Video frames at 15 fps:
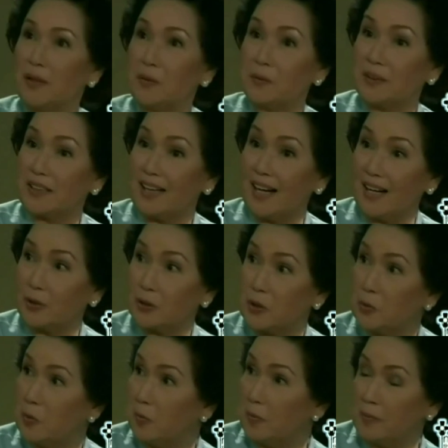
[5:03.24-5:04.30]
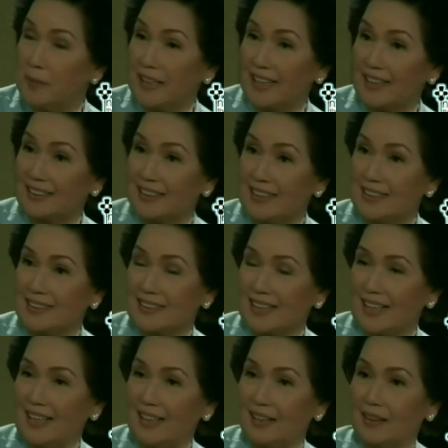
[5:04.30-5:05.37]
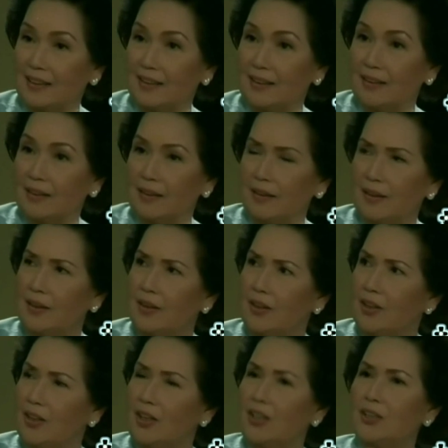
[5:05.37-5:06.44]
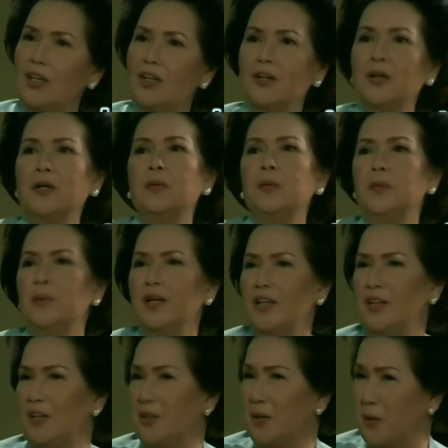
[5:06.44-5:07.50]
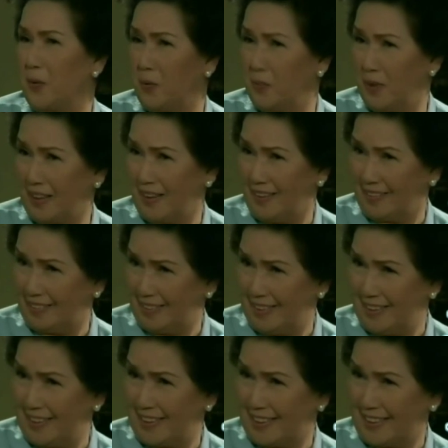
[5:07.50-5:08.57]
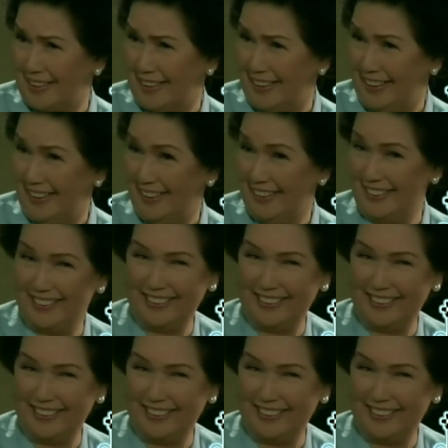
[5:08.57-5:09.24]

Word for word: sumagot ka, gusto mo ba mag-artista? Eh talaga namang mahilig akong mag-artista.